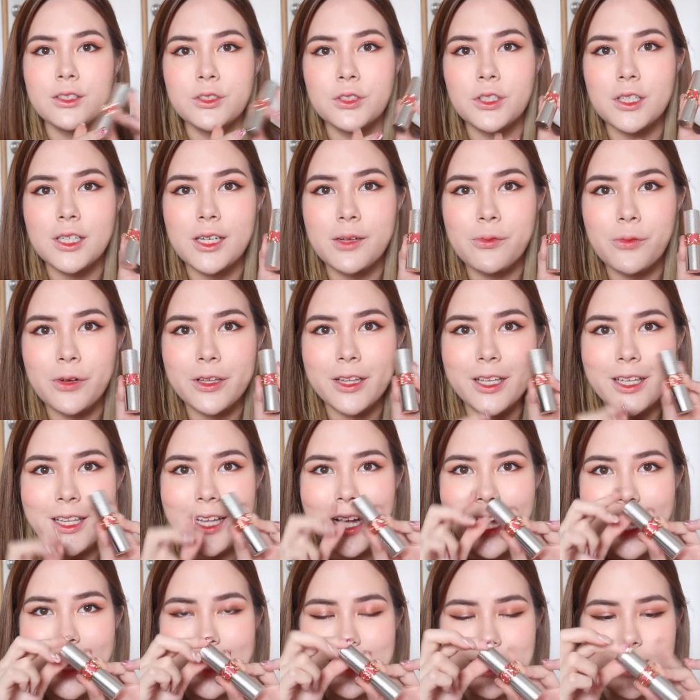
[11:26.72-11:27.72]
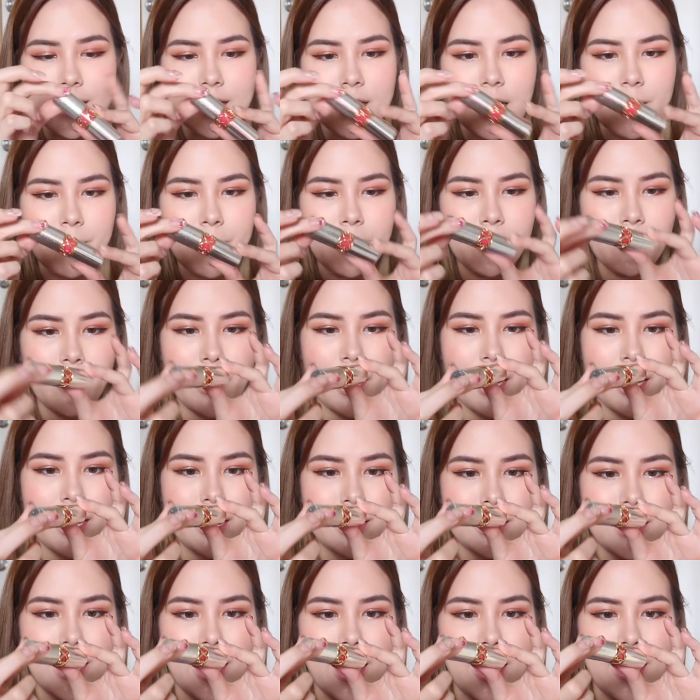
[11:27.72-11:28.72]
ส่วนลิปวันนี้นะคะจะใช้เป็น วาย เอ
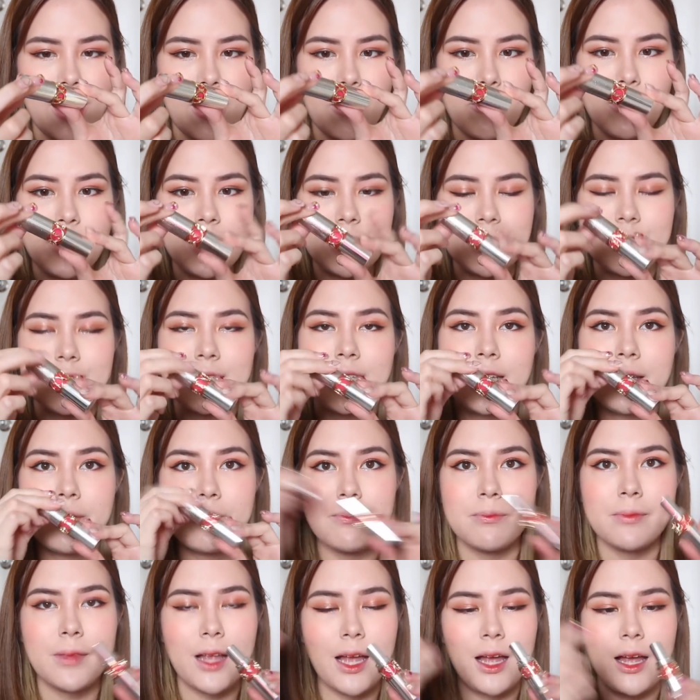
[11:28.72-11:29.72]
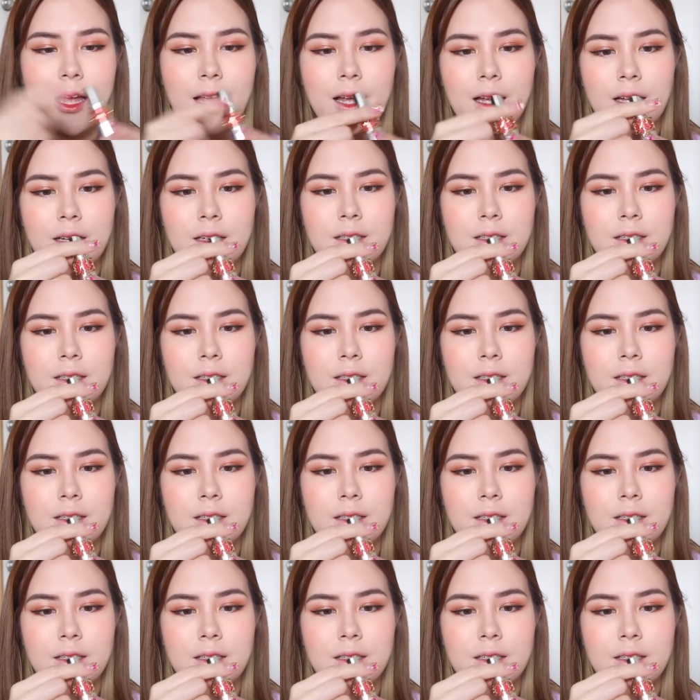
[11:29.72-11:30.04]
ส แอล เบอร์สิบนะ